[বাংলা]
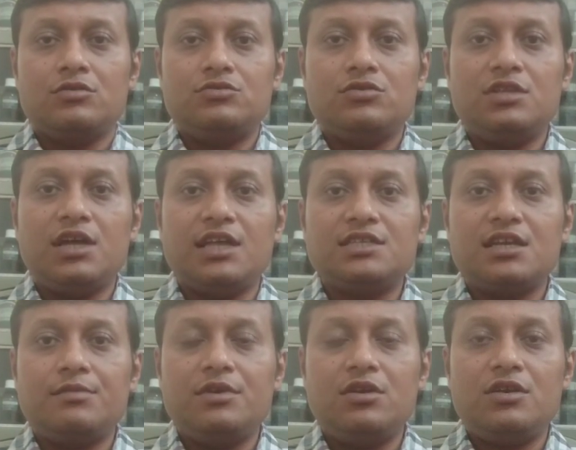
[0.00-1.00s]
যদি আজকের
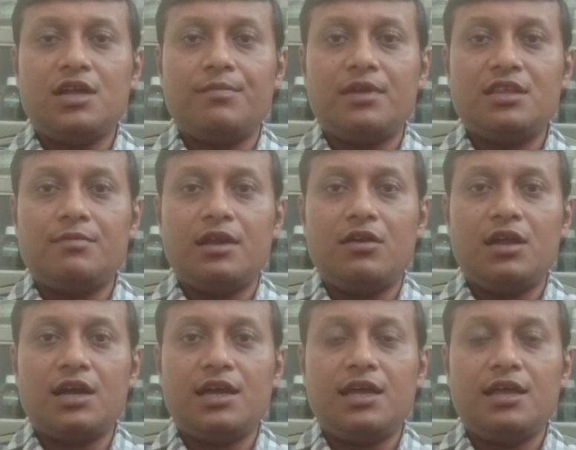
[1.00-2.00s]
ভিডিওটি আপনাদের ভালো
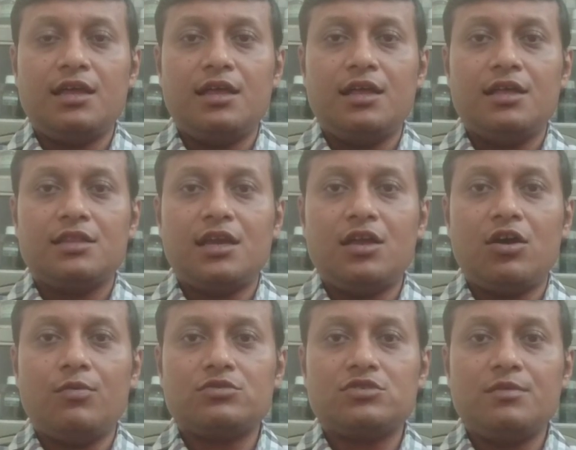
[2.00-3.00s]
লাগে তাহলে
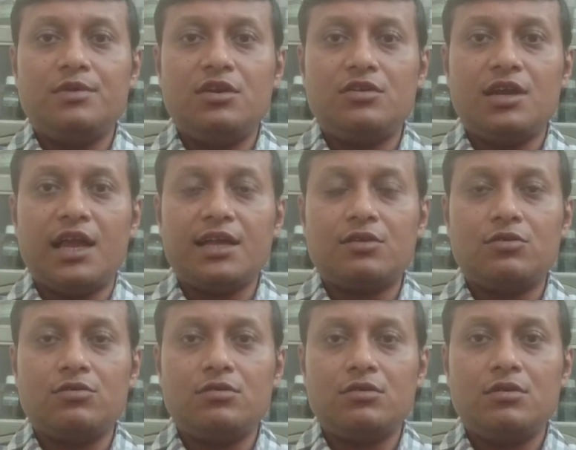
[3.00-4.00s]
অবশ্যই ভিডিওটি লাইক করুন